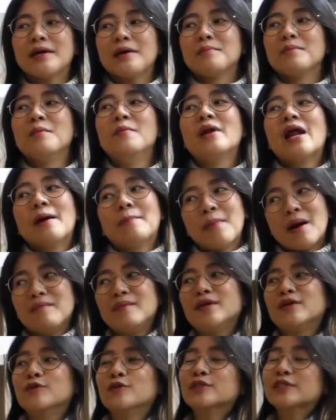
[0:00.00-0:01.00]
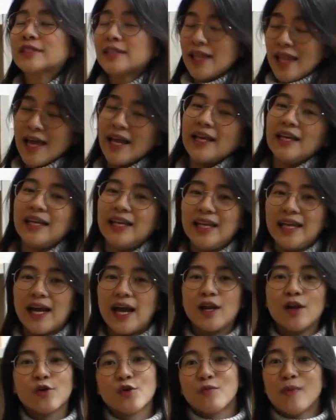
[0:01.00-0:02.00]
beberapa minggu setelah ini
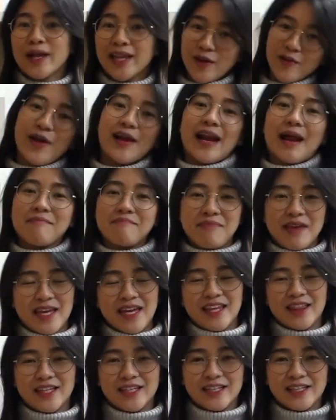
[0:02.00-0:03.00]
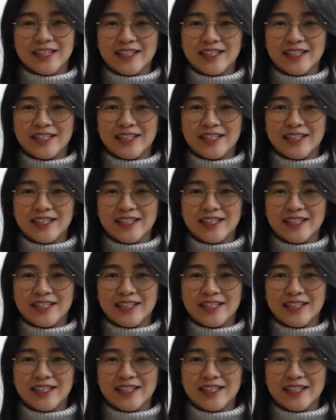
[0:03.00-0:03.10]
kalau rumahnya udah rapi gitu